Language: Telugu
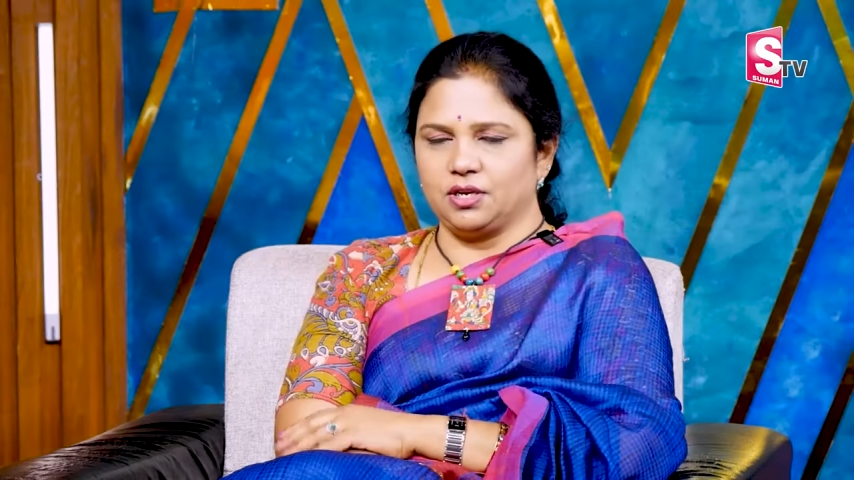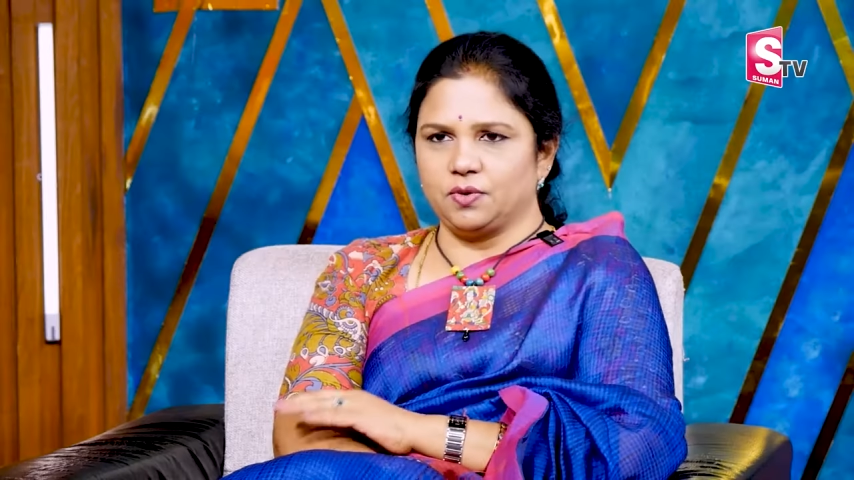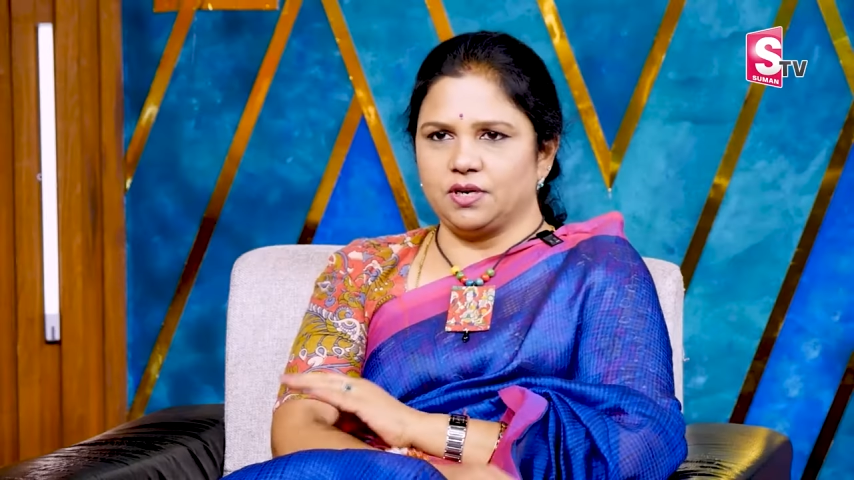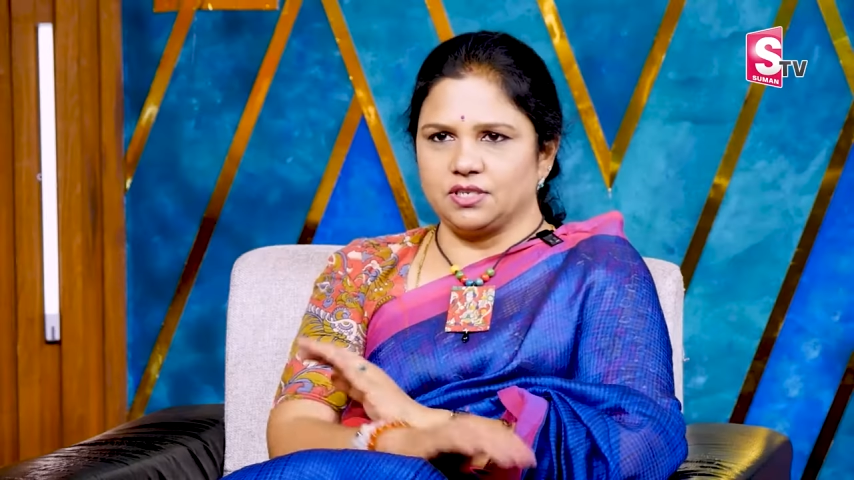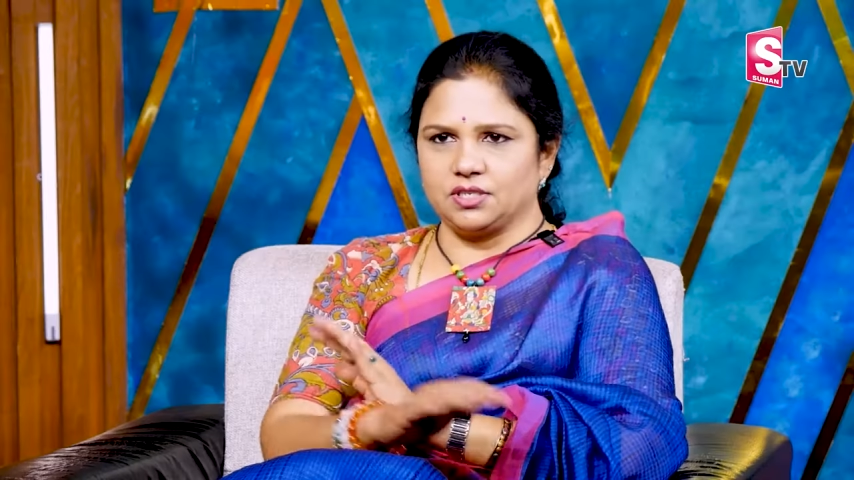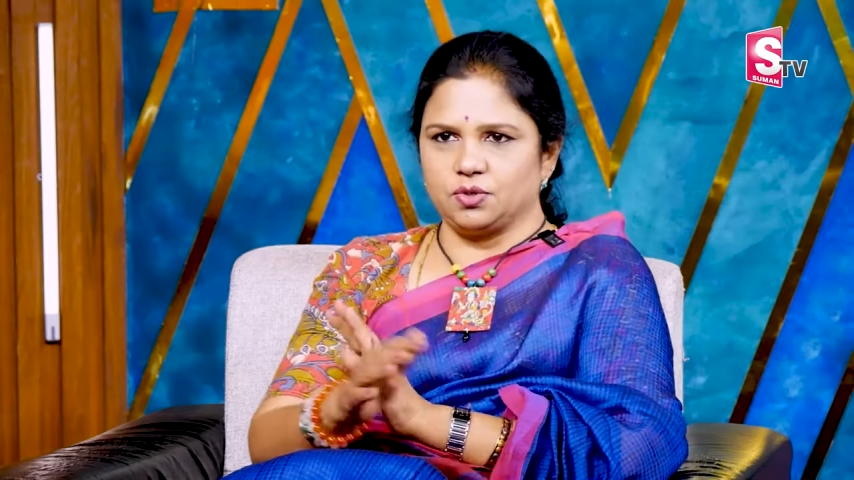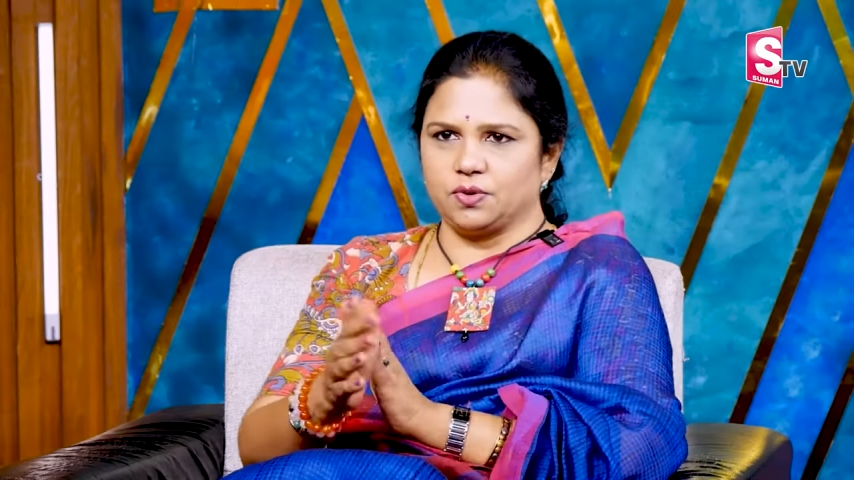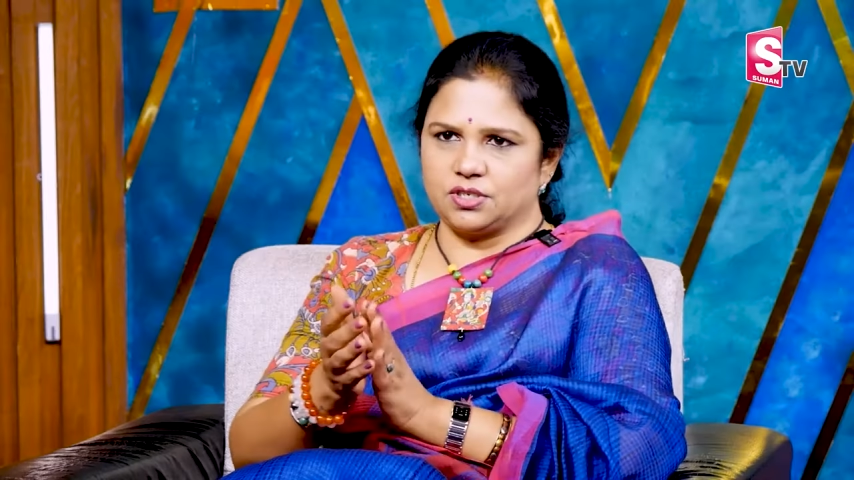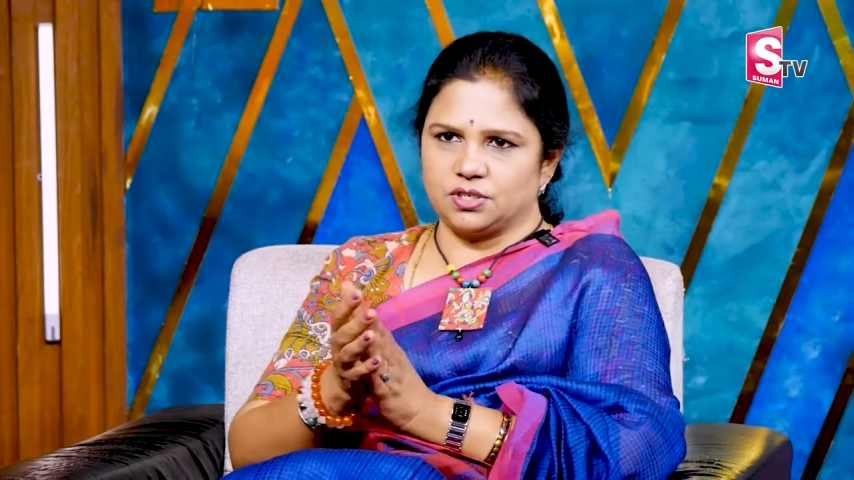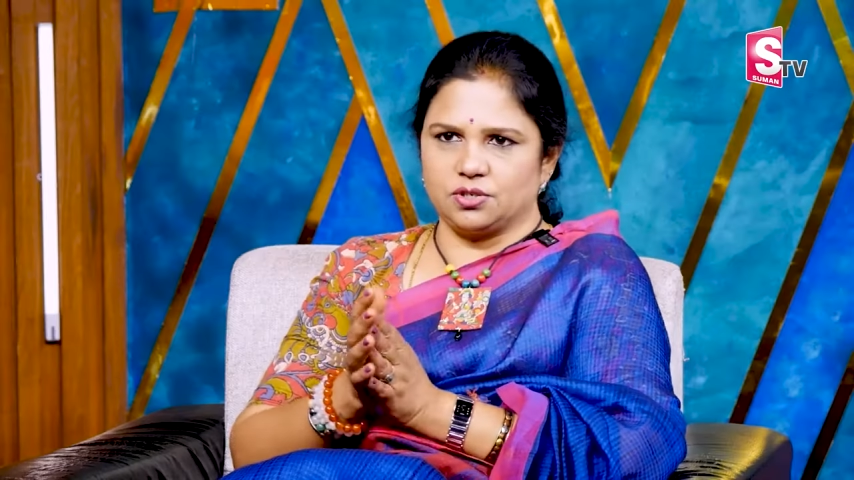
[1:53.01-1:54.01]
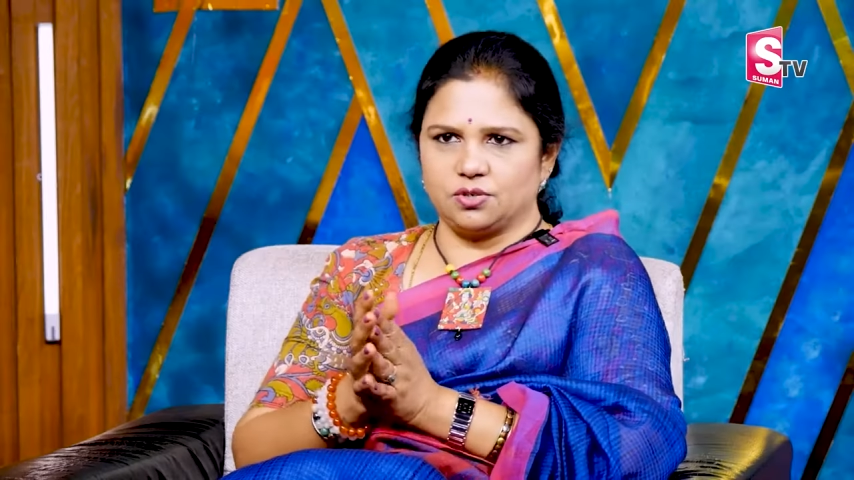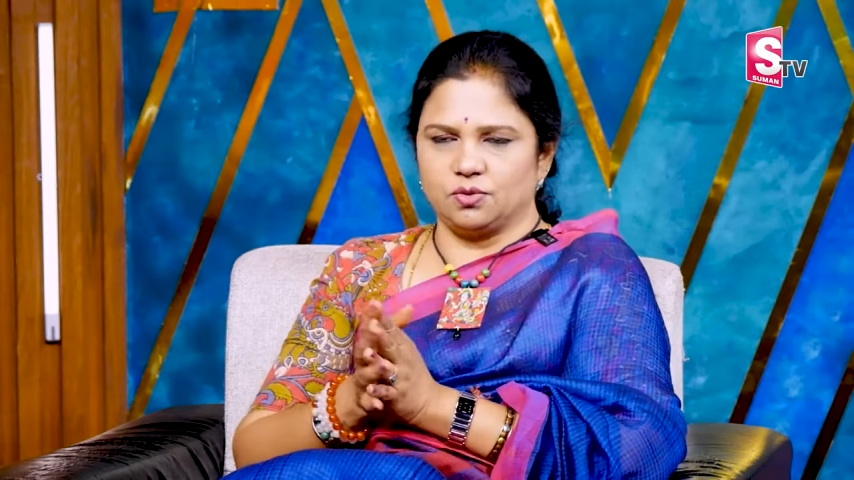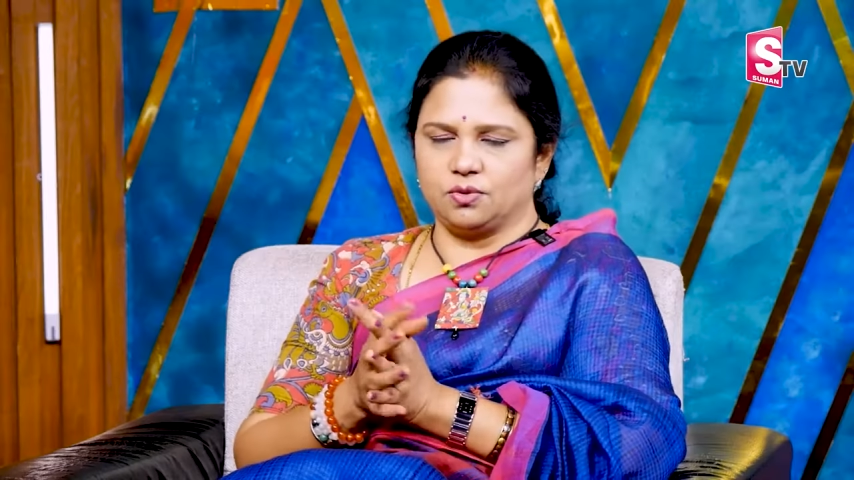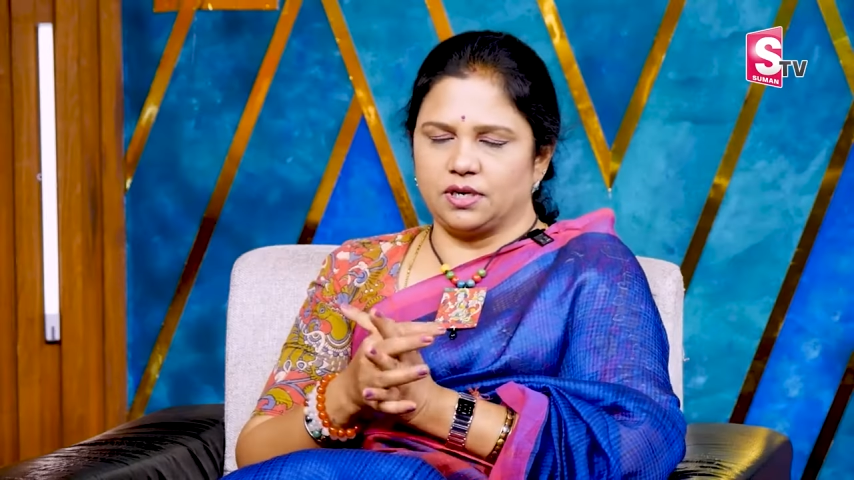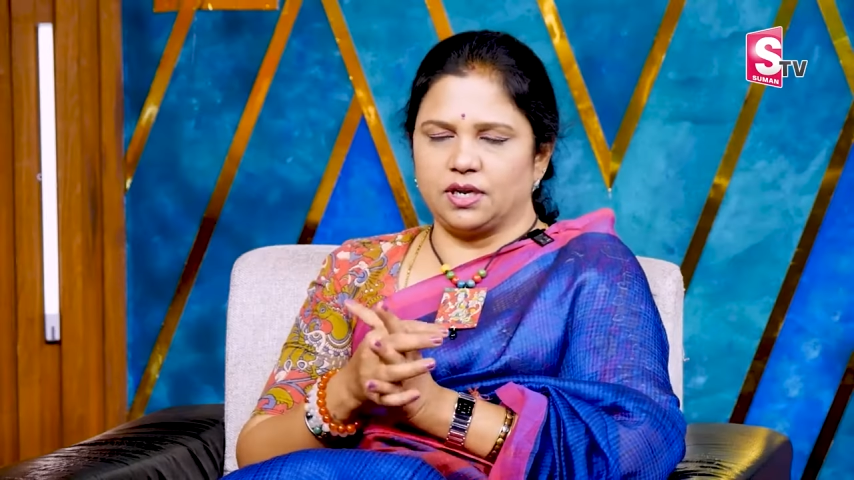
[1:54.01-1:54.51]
ఎటువంటి సిచ్యువేషన్స్లో